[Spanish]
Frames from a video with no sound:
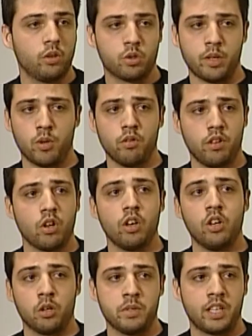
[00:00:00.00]
pues se han producido
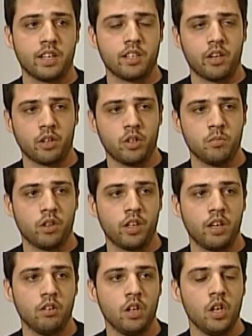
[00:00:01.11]
largometrajes en la región de Murcia,